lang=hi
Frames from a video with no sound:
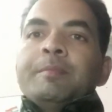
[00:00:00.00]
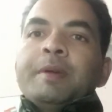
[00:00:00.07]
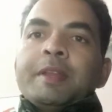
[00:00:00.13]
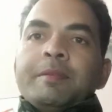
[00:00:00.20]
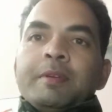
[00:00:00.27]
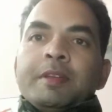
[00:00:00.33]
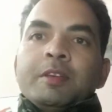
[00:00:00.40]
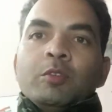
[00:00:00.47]

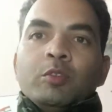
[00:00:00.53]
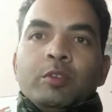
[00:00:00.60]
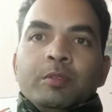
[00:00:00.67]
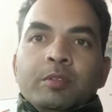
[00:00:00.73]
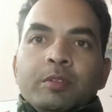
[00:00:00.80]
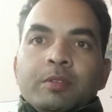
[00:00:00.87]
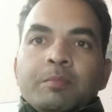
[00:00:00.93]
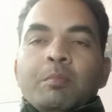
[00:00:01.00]
वेरी वेरी गुड
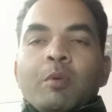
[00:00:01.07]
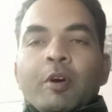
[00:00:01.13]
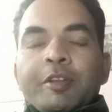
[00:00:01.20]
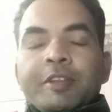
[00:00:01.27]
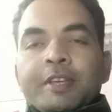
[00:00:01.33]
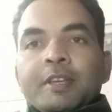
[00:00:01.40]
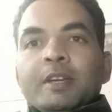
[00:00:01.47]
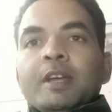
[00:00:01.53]

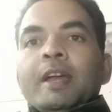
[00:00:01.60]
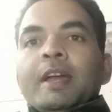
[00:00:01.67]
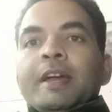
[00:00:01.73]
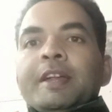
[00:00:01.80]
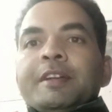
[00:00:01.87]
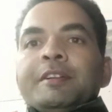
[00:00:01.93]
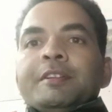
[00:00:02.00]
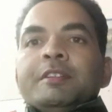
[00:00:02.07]
मॉर्निंग
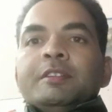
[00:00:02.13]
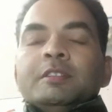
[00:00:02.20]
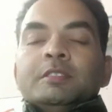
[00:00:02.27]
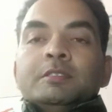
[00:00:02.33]
एंड